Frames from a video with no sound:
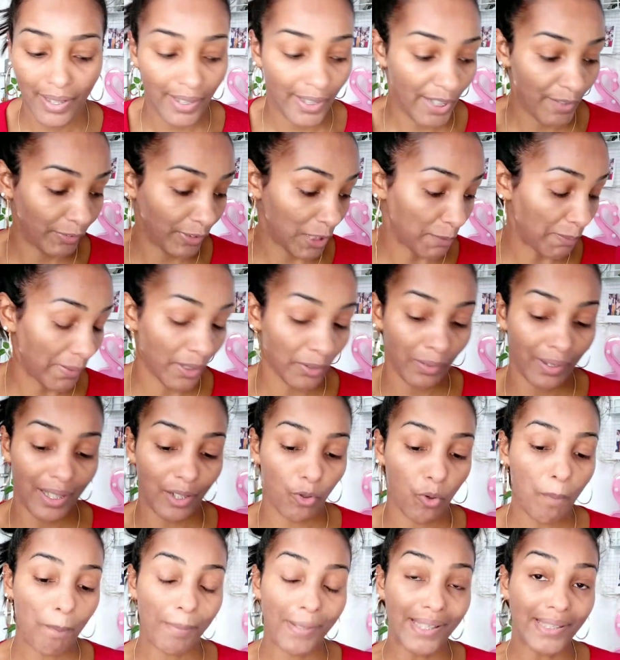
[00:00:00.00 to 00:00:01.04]
E vou estar trabalhando ela
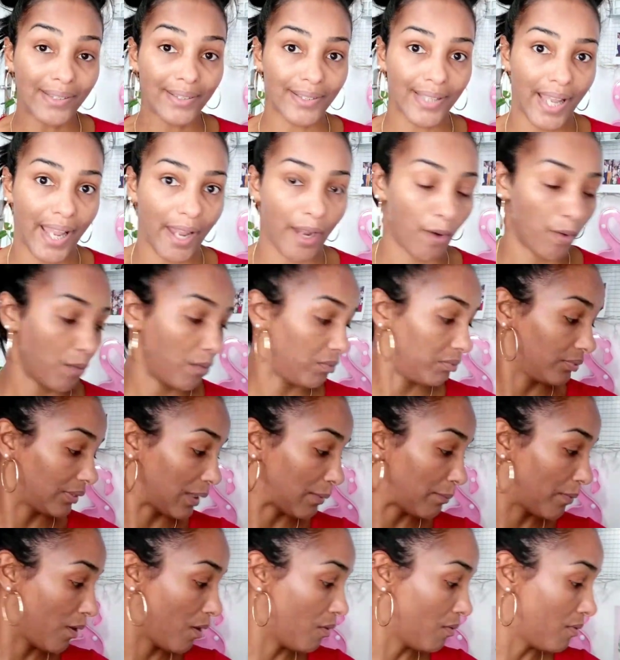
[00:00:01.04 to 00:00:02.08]
com pincel, tá
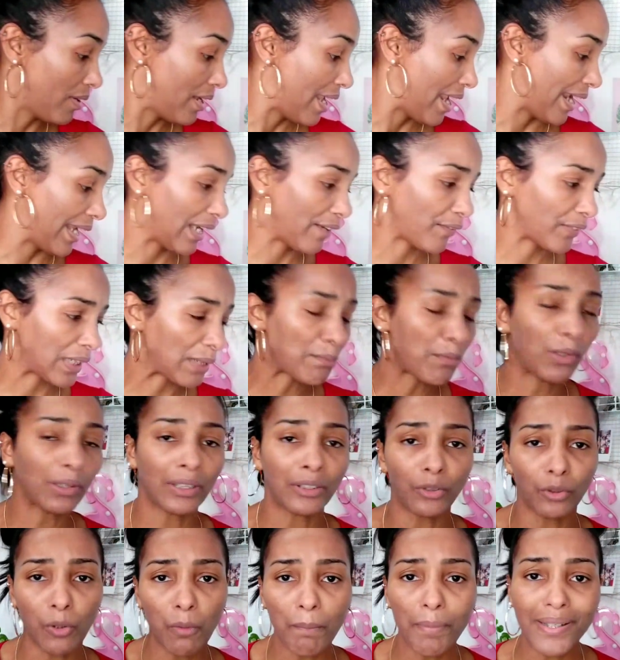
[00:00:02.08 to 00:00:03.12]
bom? Ela fica boa
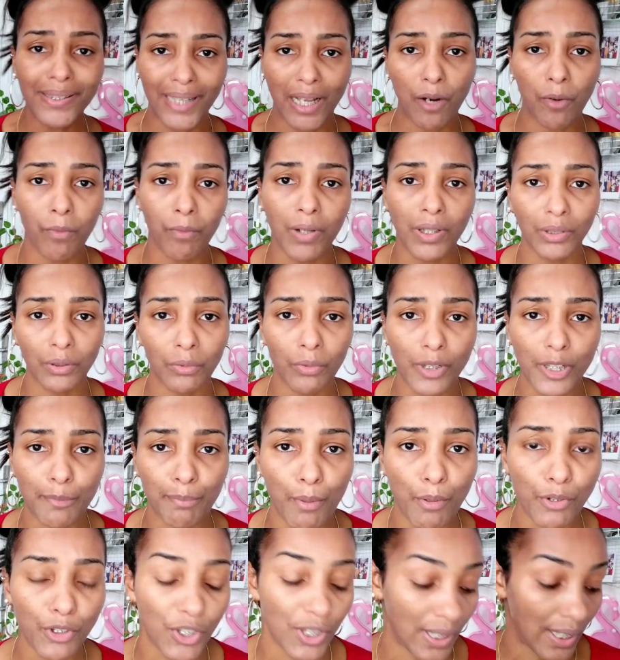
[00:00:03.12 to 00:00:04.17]
tanto com pincel quanto com
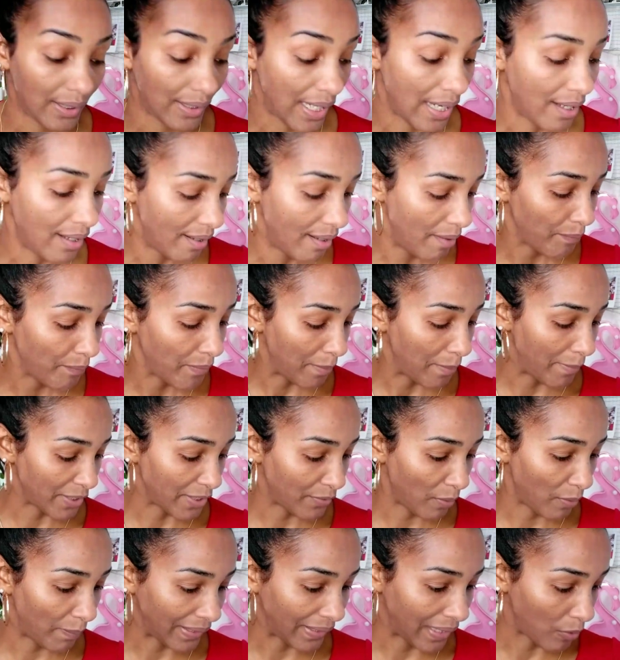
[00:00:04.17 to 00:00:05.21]
esponjinha, tá? Mas
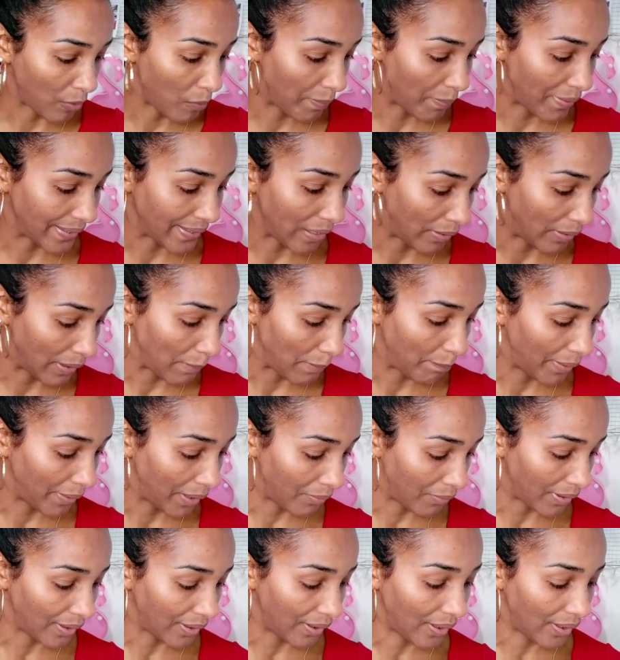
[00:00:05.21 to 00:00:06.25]
vou aplicar com um pincel
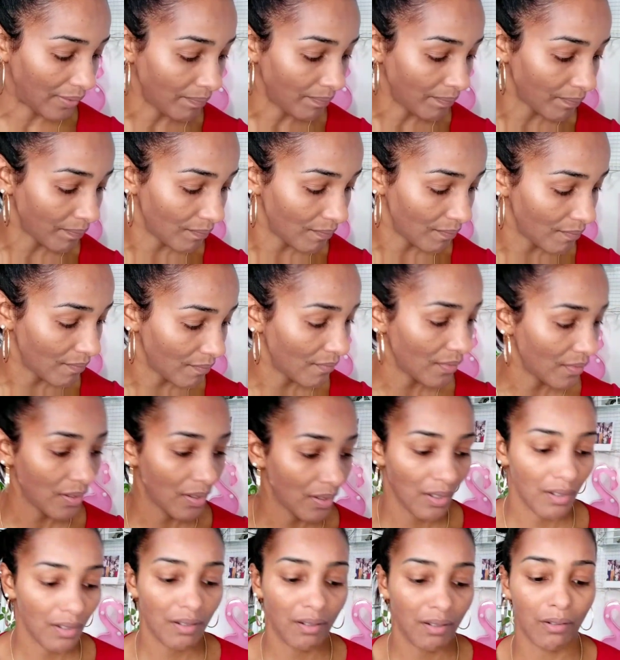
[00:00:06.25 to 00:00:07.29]
limpinho aqui.
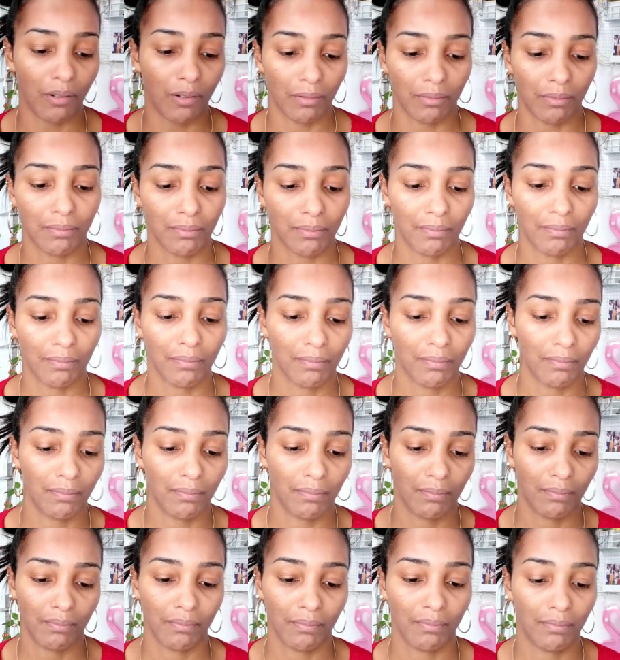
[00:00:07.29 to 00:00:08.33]
Ó.
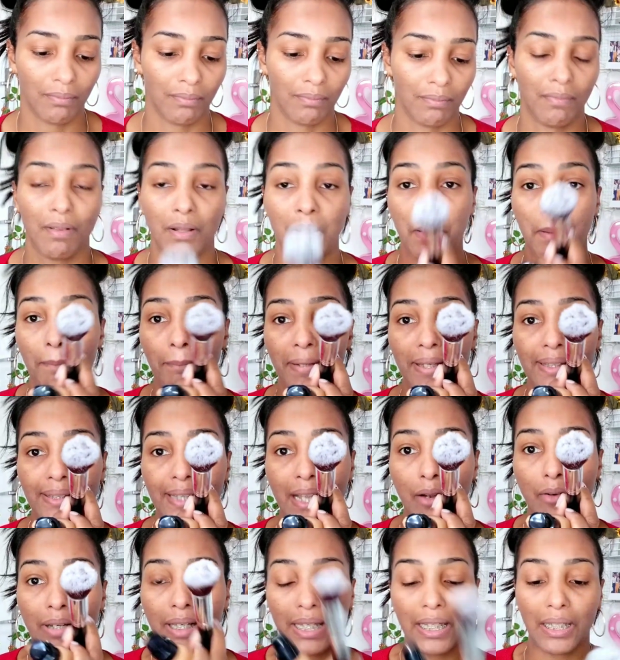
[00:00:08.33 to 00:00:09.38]

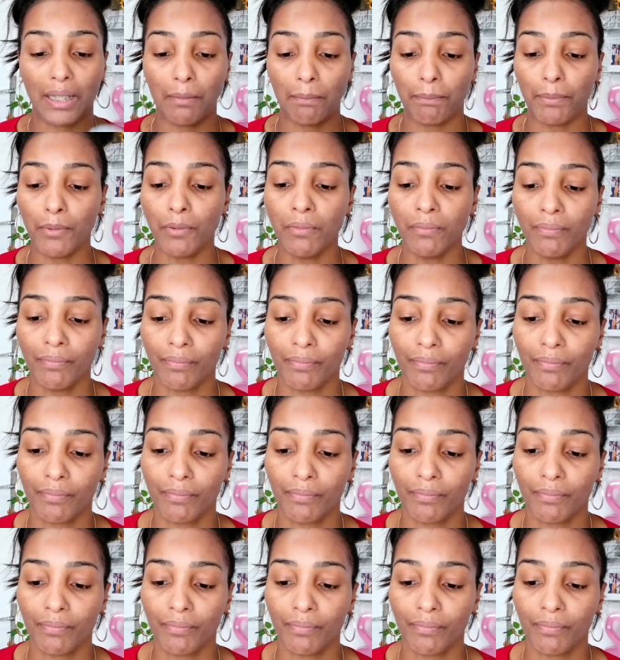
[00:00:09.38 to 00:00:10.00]
Pincel limpo.